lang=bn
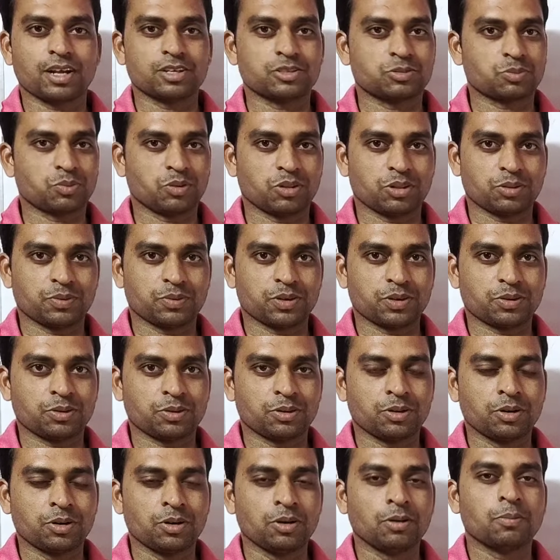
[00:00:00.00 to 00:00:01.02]
ক্লাস বলতে পারো
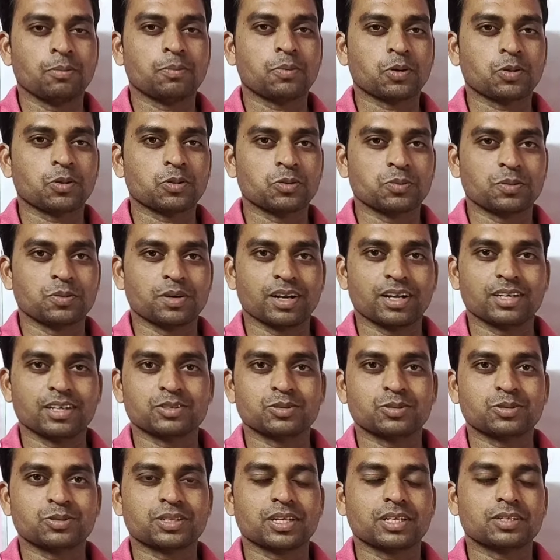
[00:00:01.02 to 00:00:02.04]
প্রথম ক্লাস
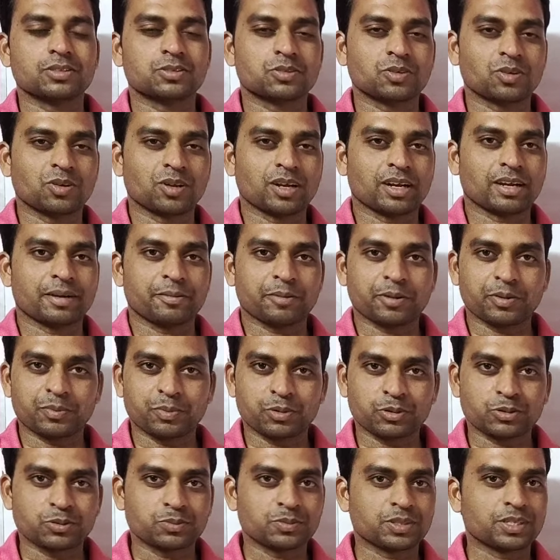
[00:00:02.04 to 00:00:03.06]
অর্থাৎ চলো একেবারে
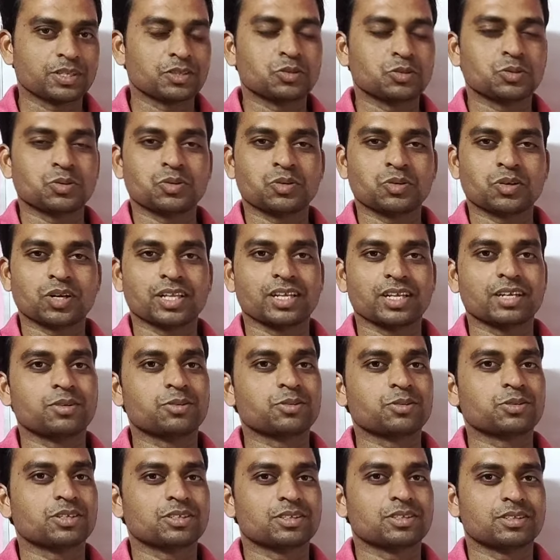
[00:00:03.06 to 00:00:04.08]
প্রথম থেকেই শুরু করা যাক
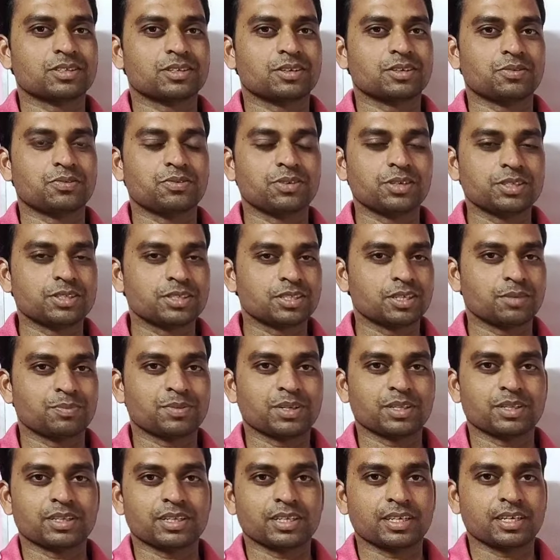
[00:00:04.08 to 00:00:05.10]
অর্থাৎ ফার্স্ট
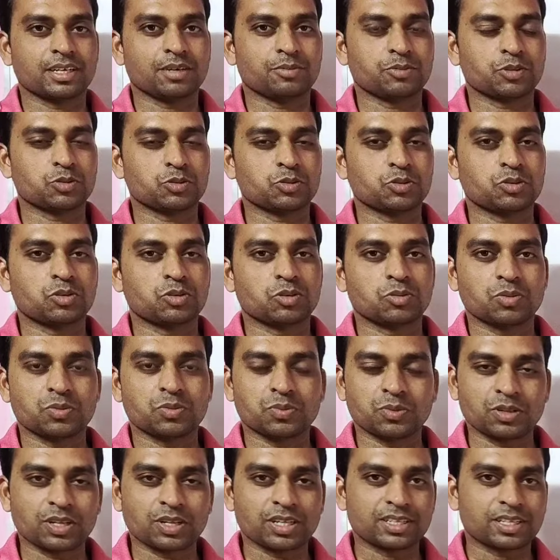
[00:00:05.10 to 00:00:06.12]
চ্যাপ্টার থেকেই আমরা শুরু করব
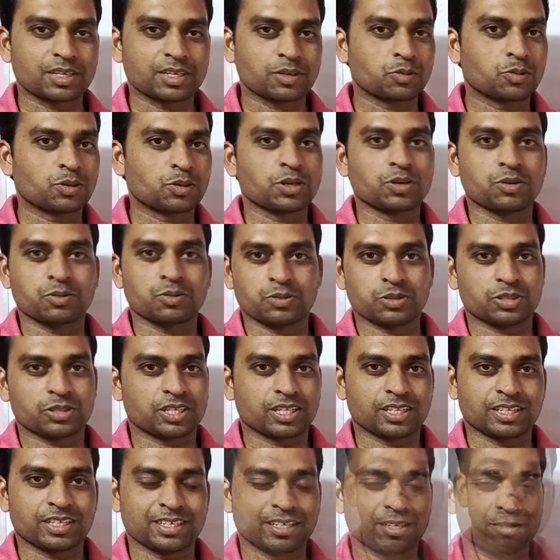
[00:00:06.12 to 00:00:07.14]
পদার্থের কঠিন
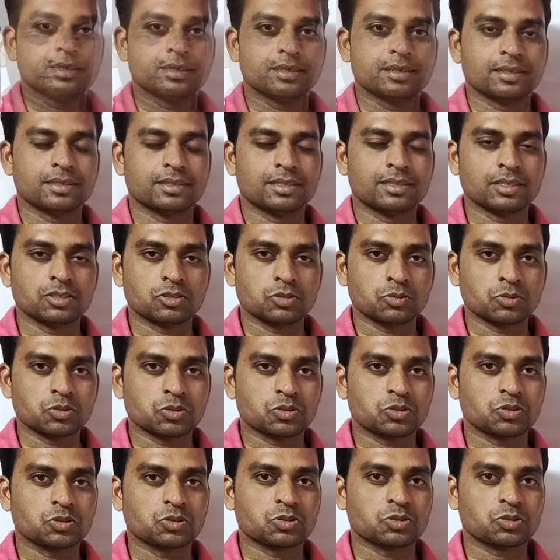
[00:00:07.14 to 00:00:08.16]
অবস্থা দিয়ে যে
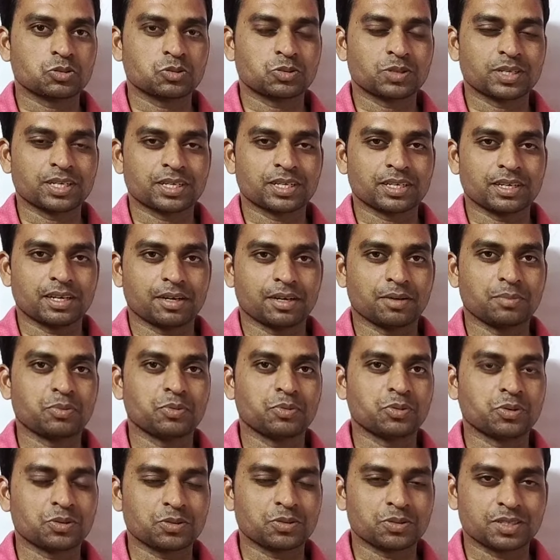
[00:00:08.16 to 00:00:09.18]
সমস্ত স্টুডেন্টরা
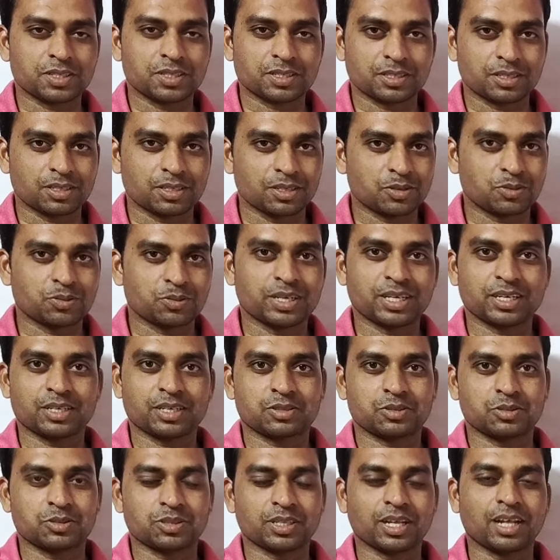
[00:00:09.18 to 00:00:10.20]
পুরনো সেশনে রয়ে
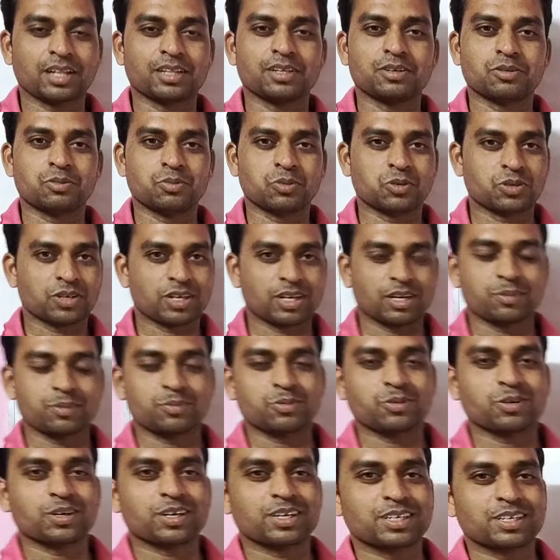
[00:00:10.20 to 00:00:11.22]
গেছো তাদেরও মন খারাপ
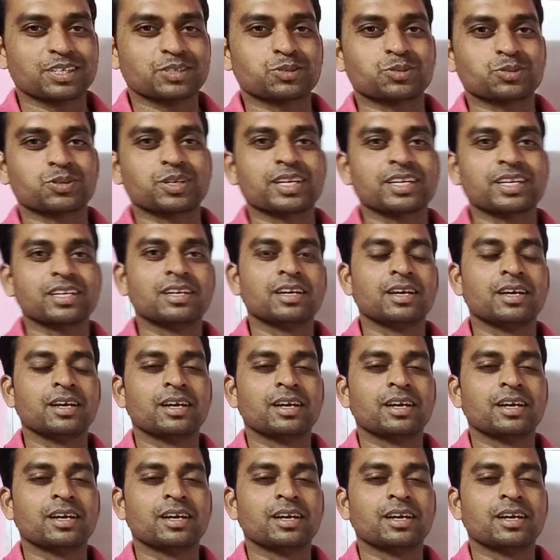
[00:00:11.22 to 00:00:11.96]
করার কিছু নেই